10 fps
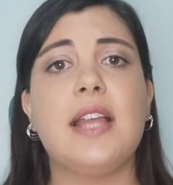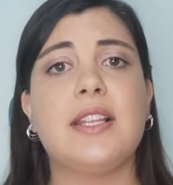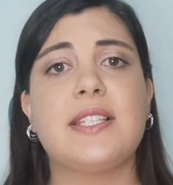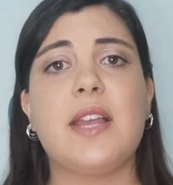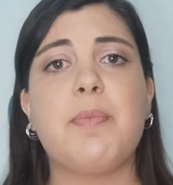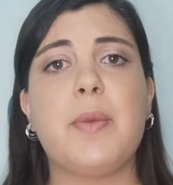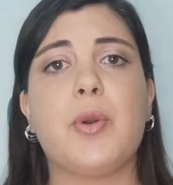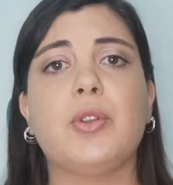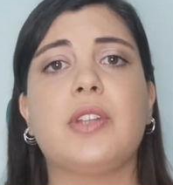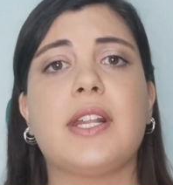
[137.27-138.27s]
ed è sempre
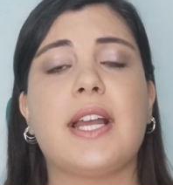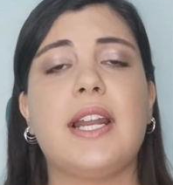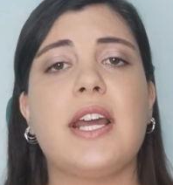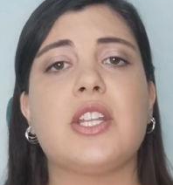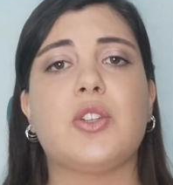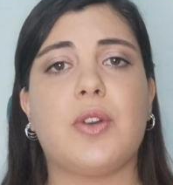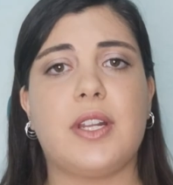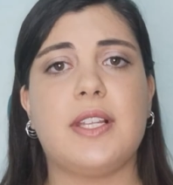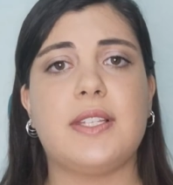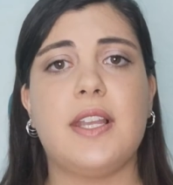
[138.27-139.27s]
pronto a regalare
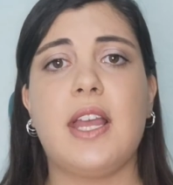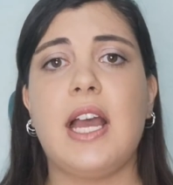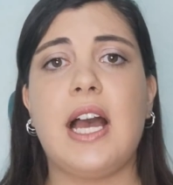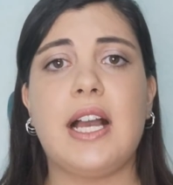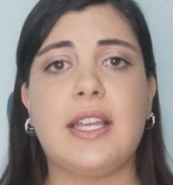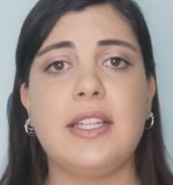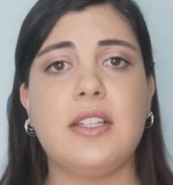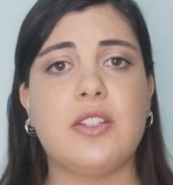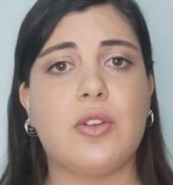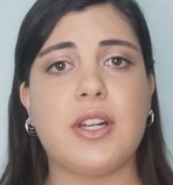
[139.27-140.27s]
sorrisi a chi
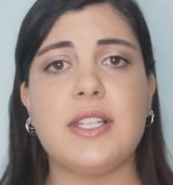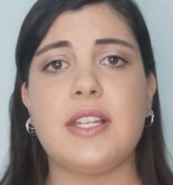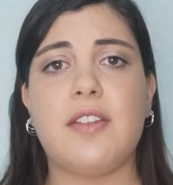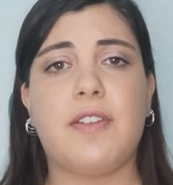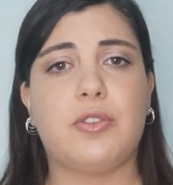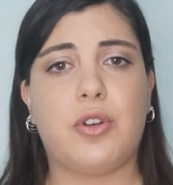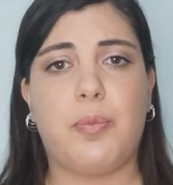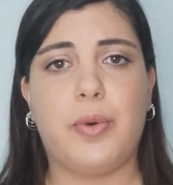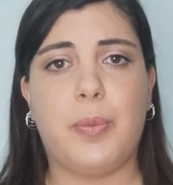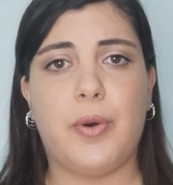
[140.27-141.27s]
di sorrisi ne fa
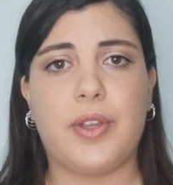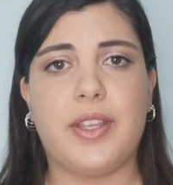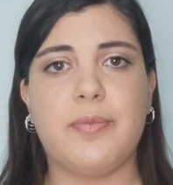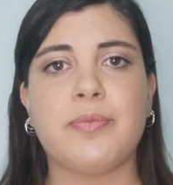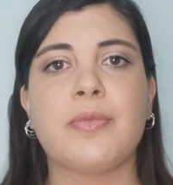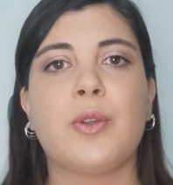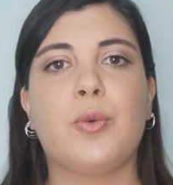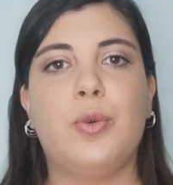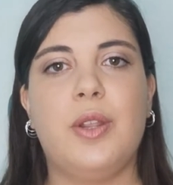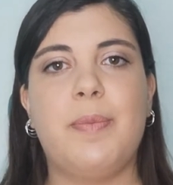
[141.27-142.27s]
troppo pochi.
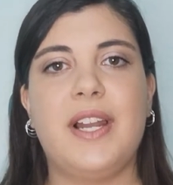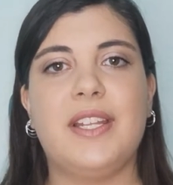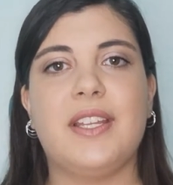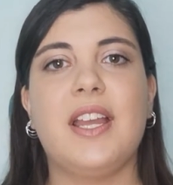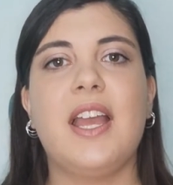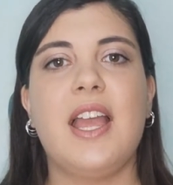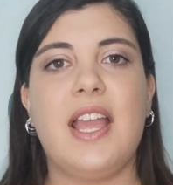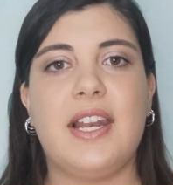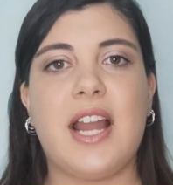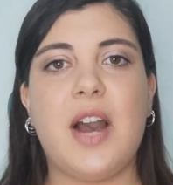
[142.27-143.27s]
Koulibaly
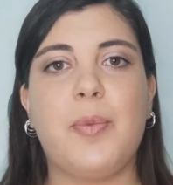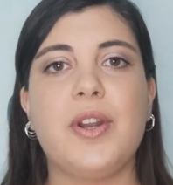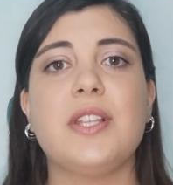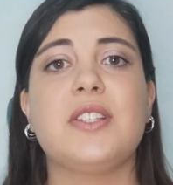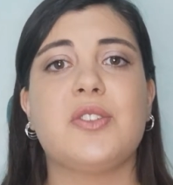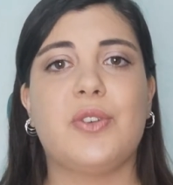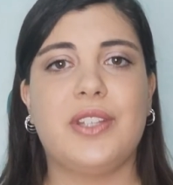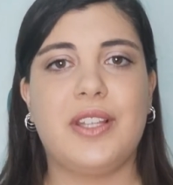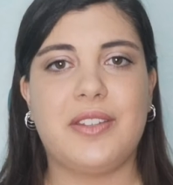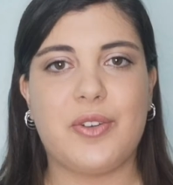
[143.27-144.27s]
e Napoli si
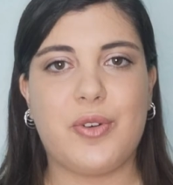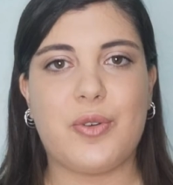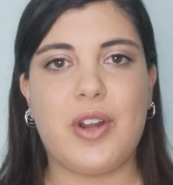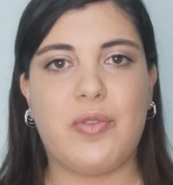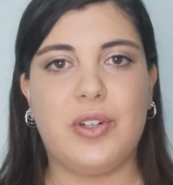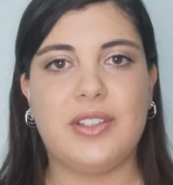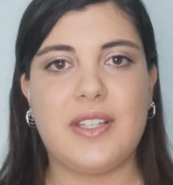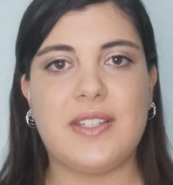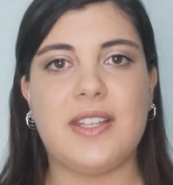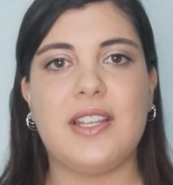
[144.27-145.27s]
sono detti ancora una
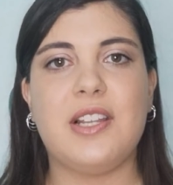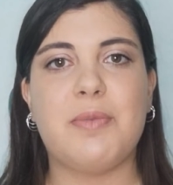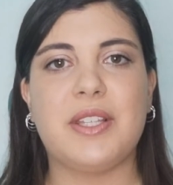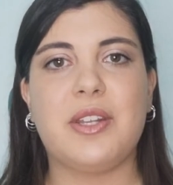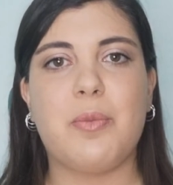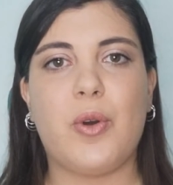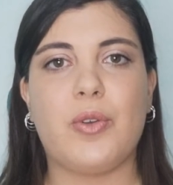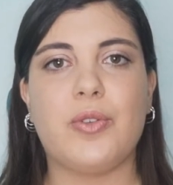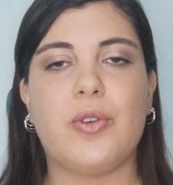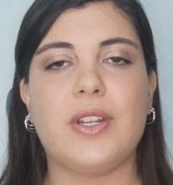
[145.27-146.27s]
volta sì, il
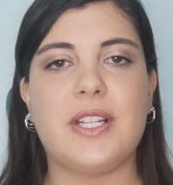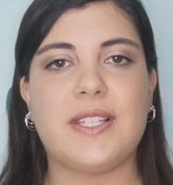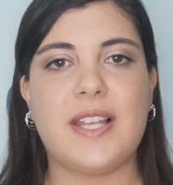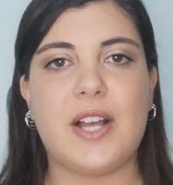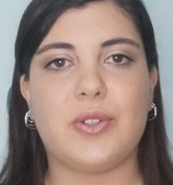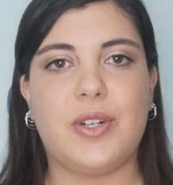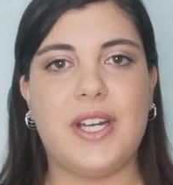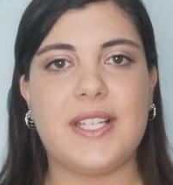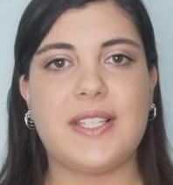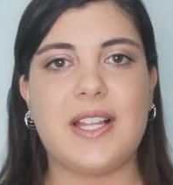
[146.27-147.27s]
matrimonio iniziato
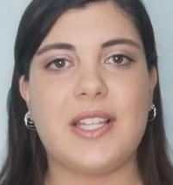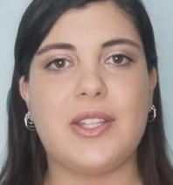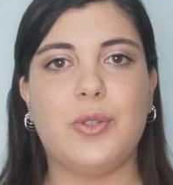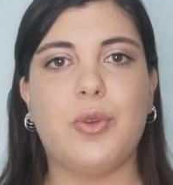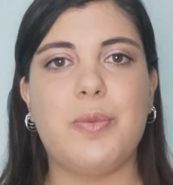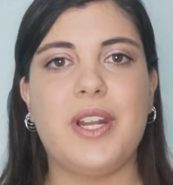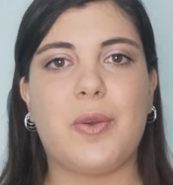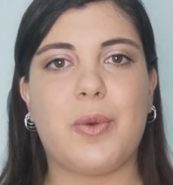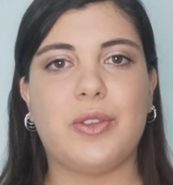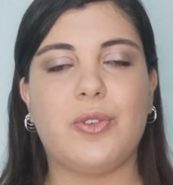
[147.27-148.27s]
nell'estate del
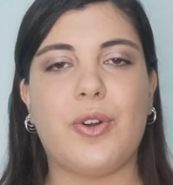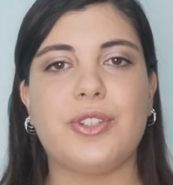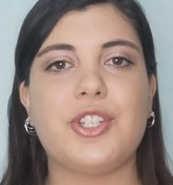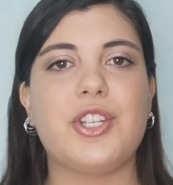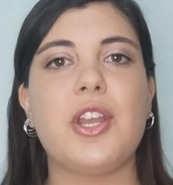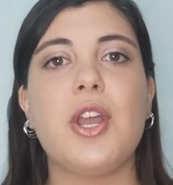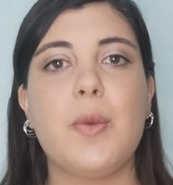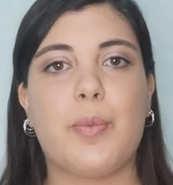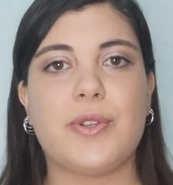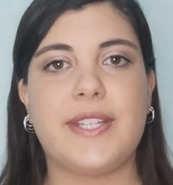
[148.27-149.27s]
2014
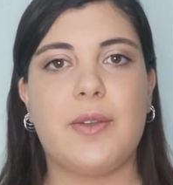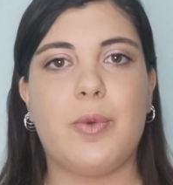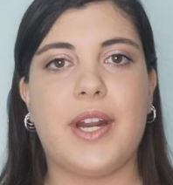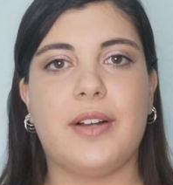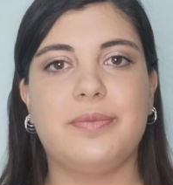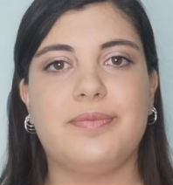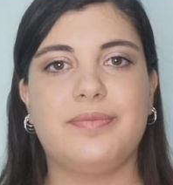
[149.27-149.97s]
proseguirà.